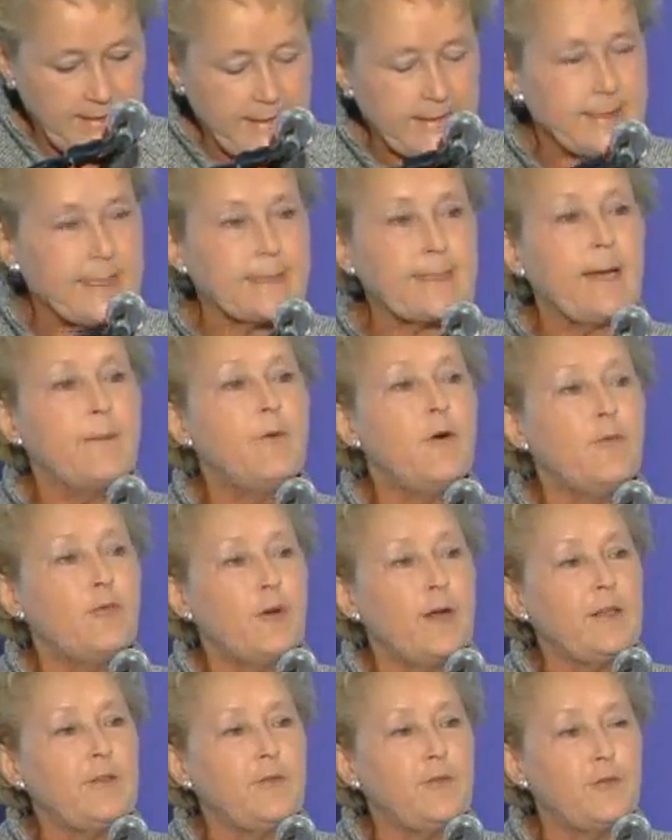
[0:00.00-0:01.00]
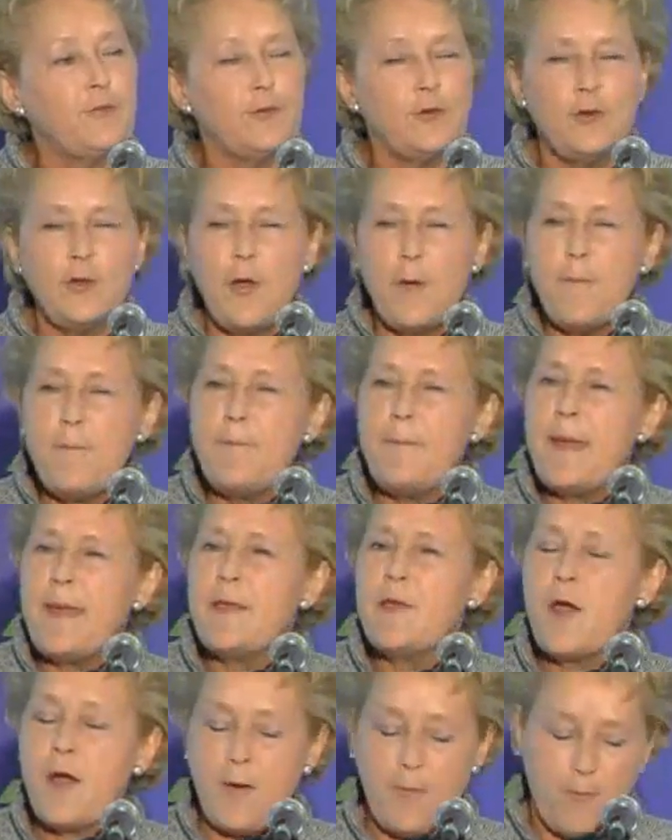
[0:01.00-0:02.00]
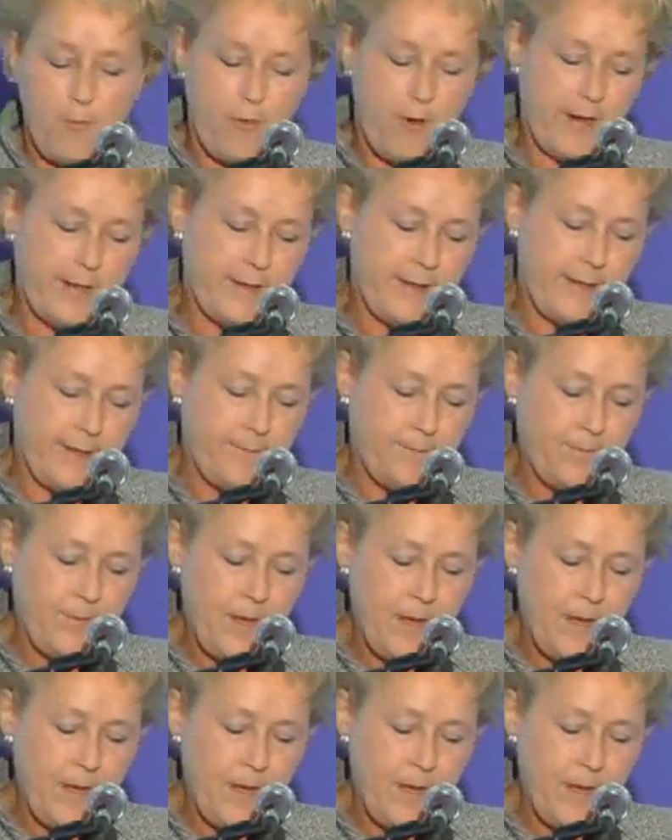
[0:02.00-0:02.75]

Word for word: c'est à mon point de vue le meilleur moyen